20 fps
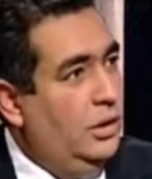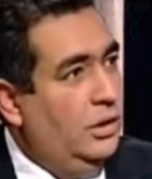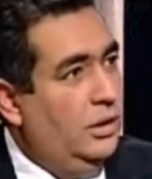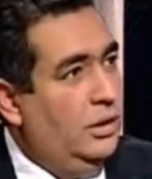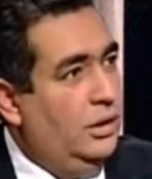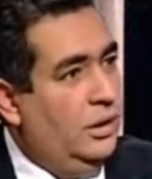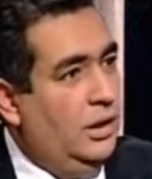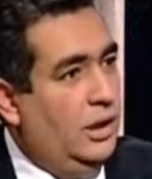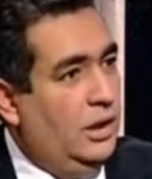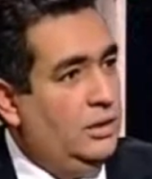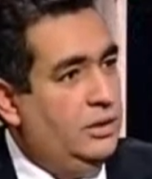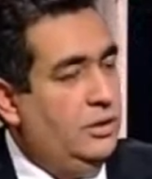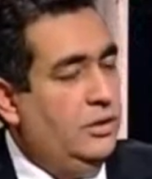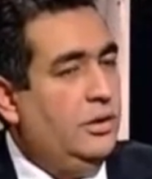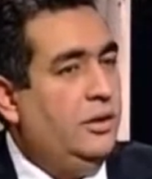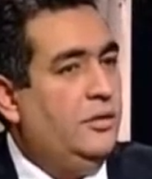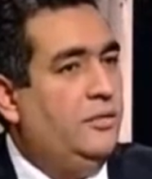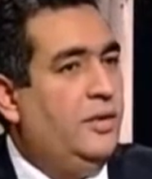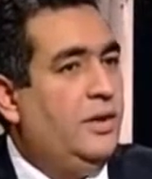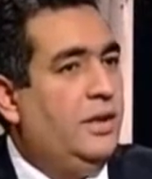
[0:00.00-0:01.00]

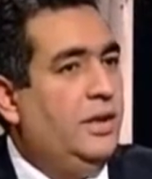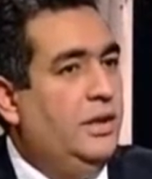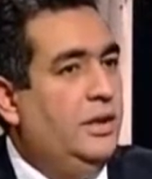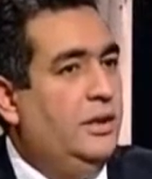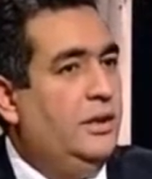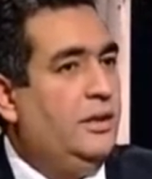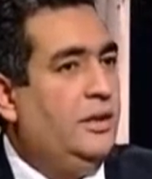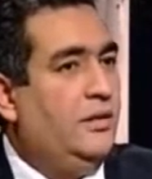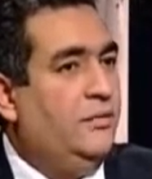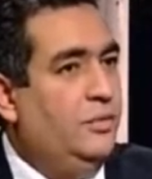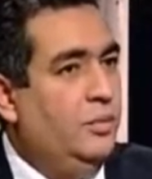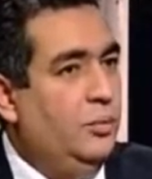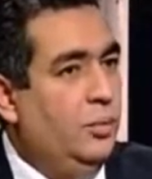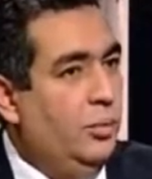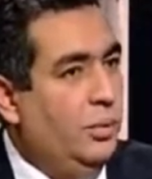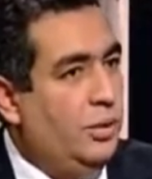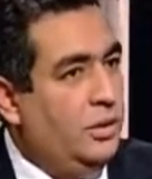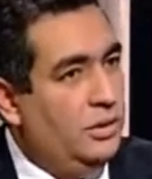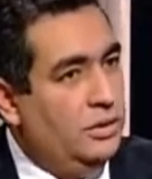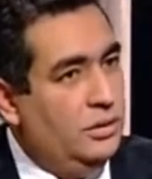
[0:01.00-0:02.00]
الاعضاء فكان كان في
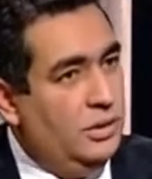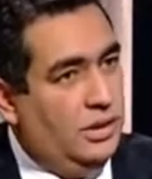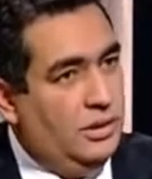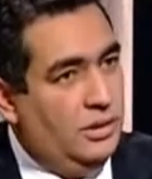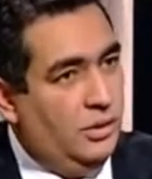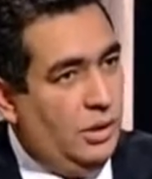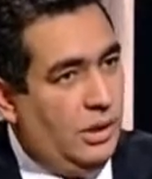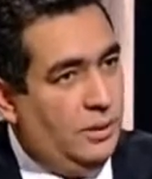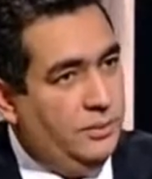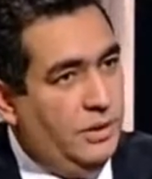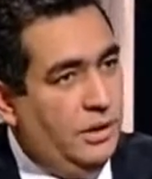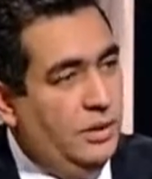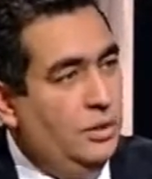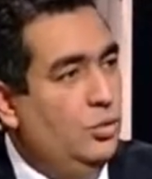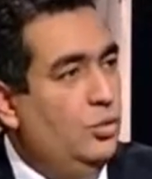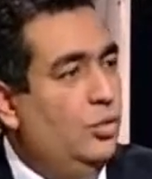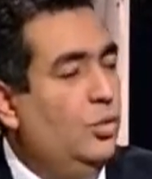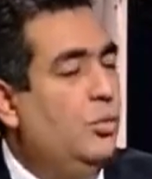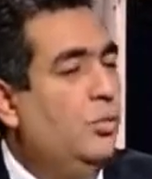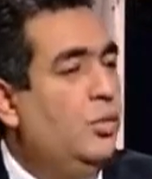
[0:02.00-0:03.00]
مباريات هتلعب تاني
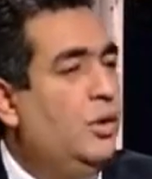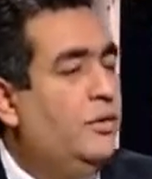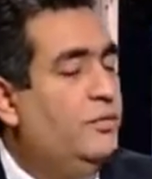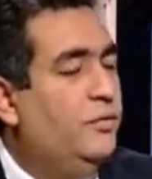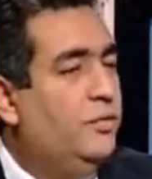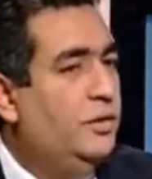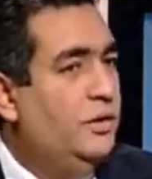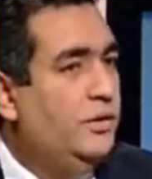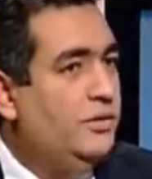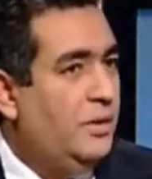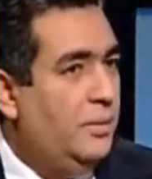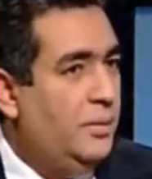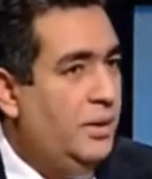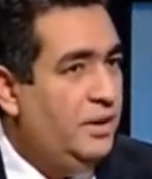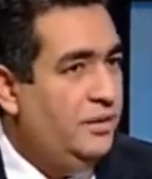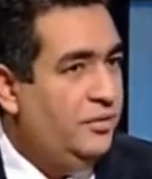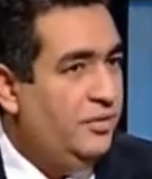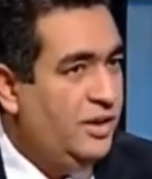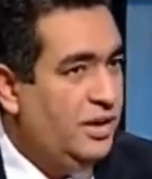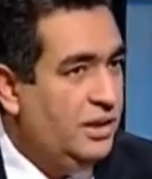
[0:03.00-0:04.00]
يوم وكان في
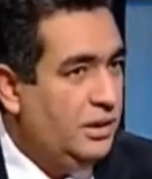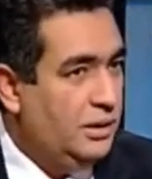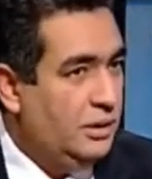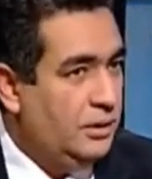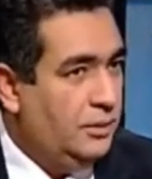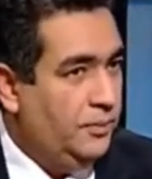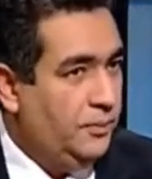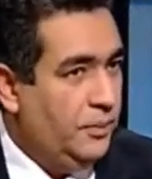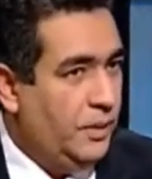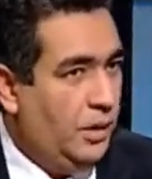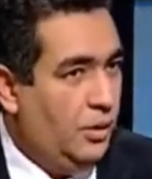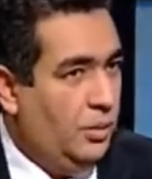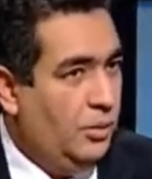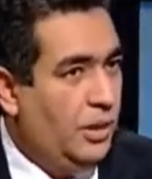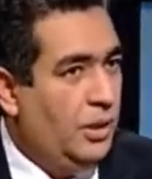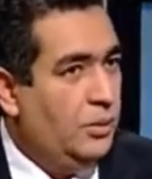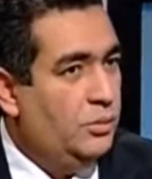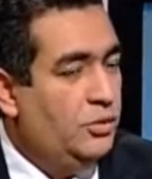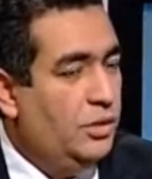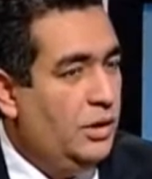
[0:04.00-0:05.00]
70 فريق اللي هم
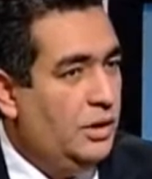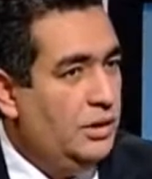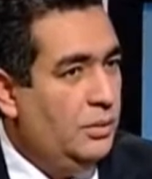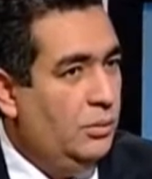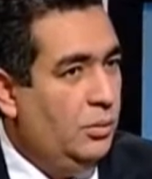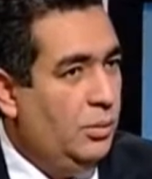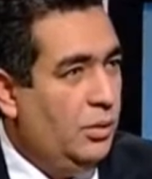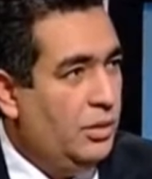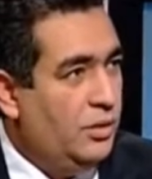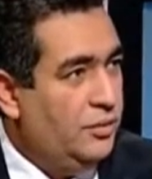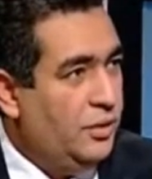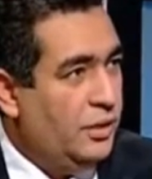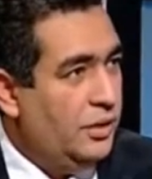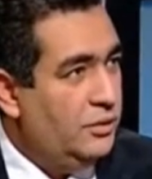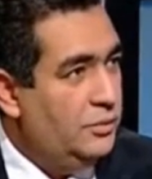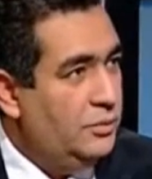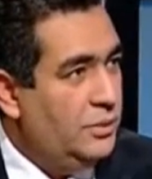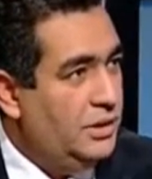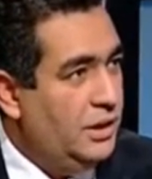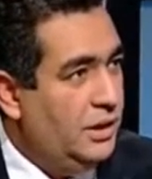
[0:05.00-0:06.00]
35 مباراه في
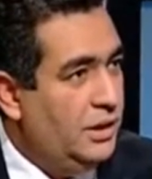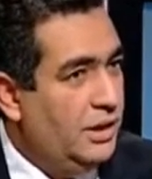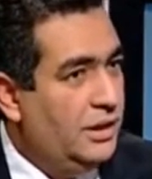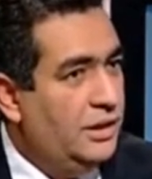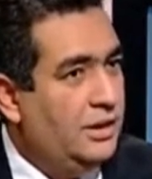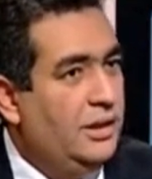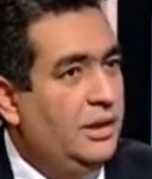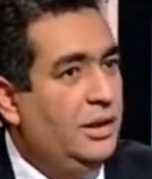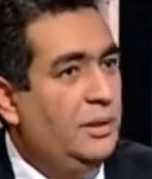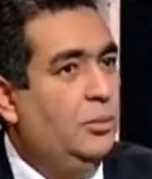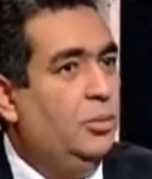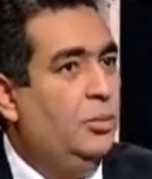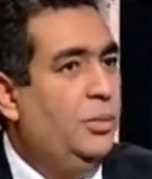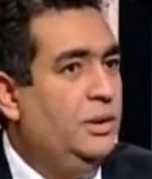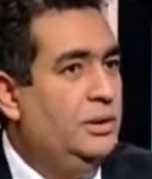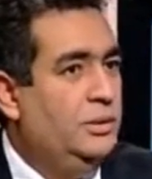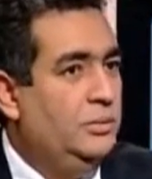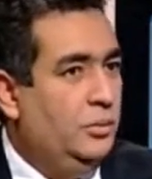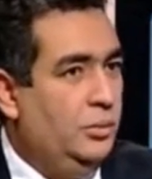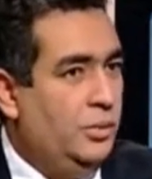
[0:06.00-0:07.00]
القسم الثاني هيتلعبوا
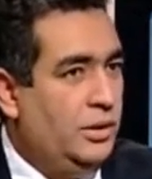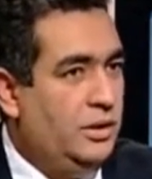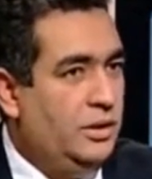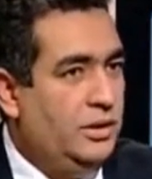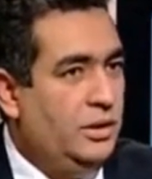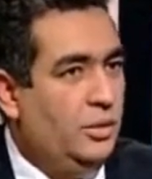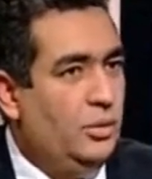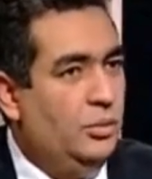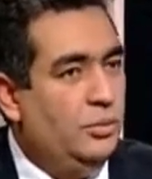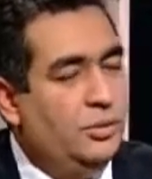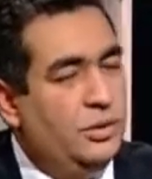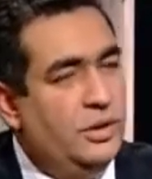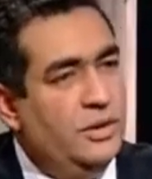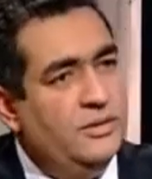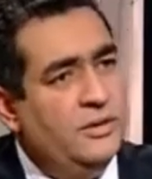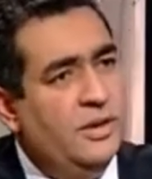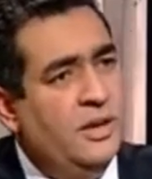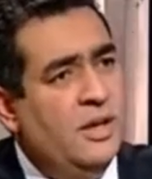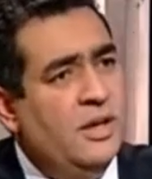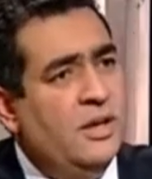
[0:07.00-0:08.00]
بقيت مباراه الدوري
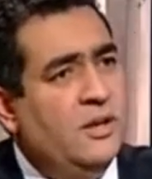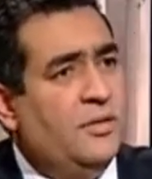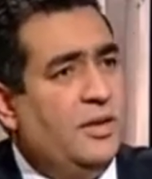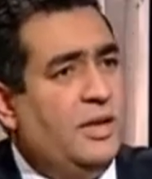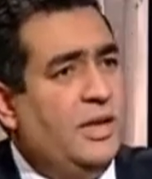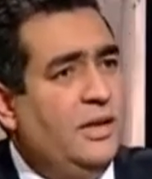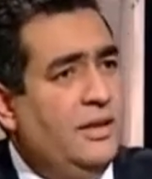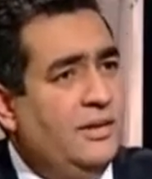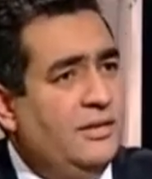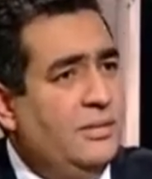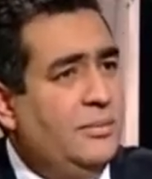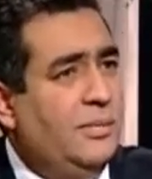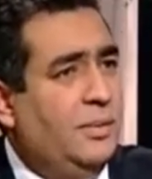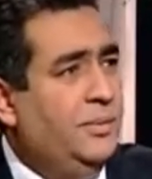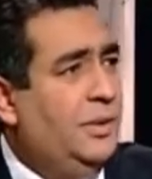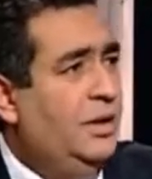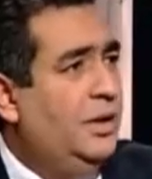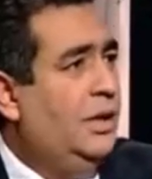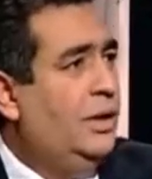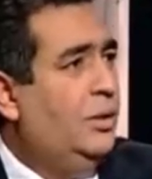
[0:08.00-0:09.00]
الممتاز فكان لازم
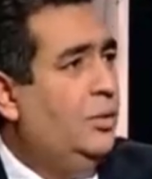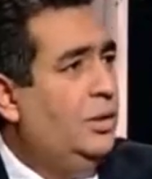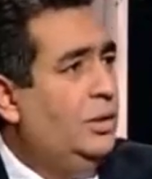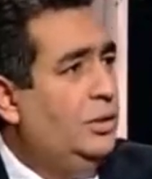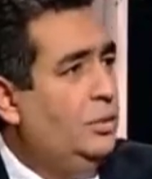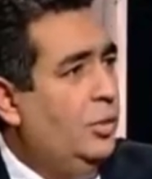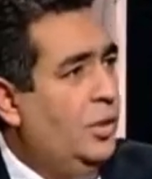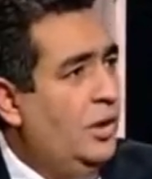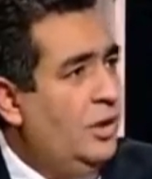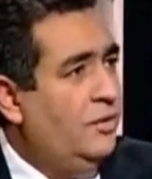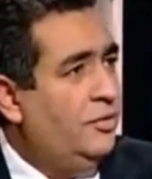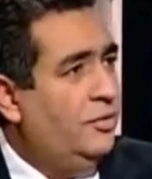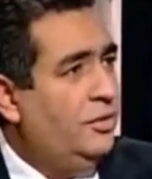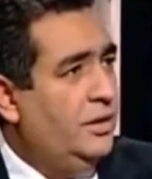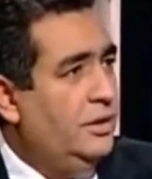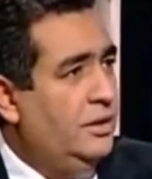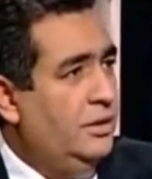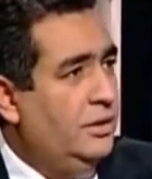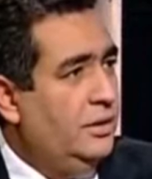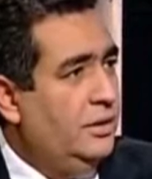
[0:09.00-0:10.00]
مبدئيا الاول توقف
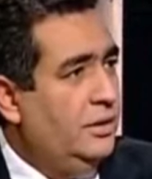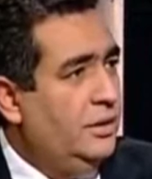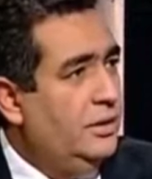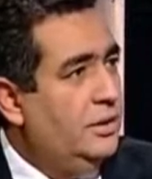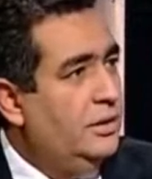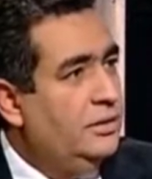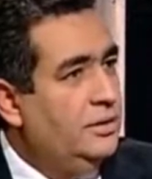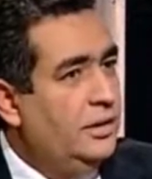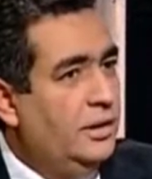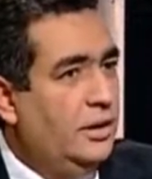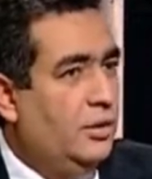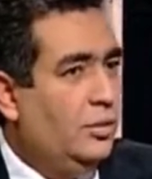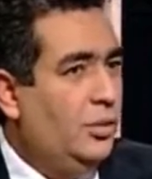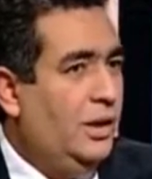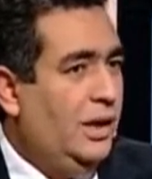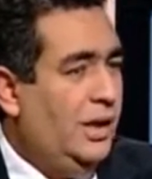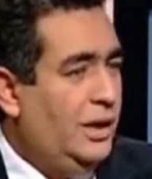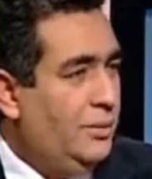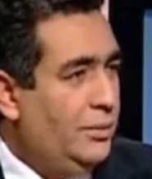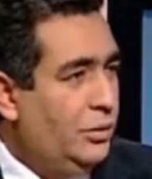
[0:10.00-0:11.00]
الدنيا
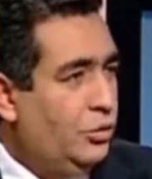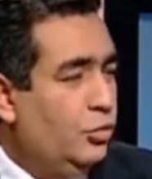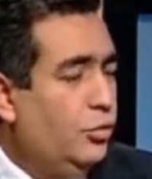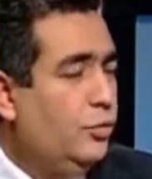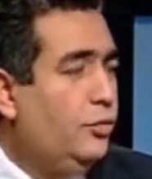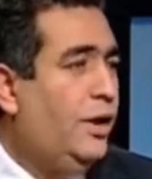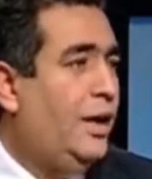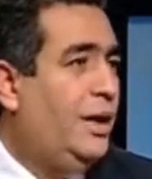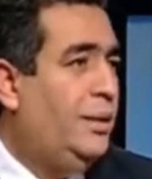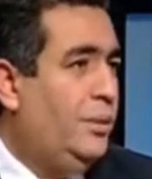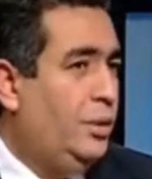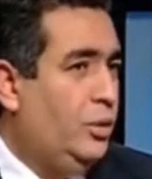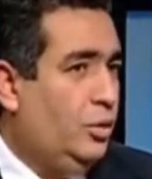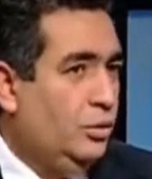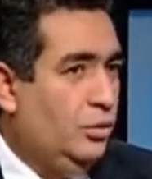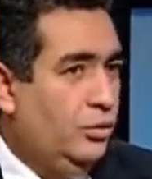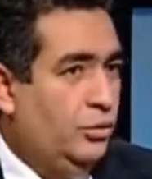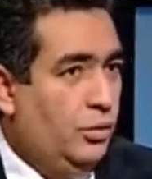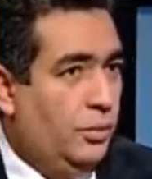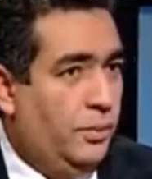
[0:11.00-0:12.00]
كلها على ما تشوف على ما
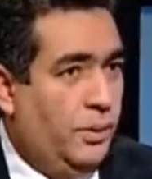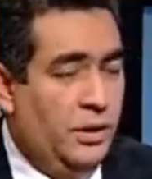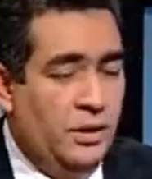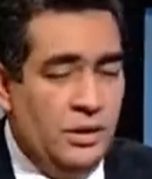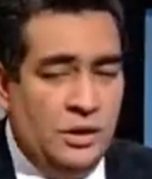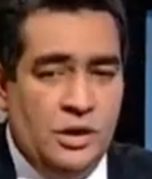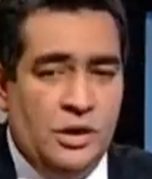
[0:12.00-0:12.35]
نقعد الصبح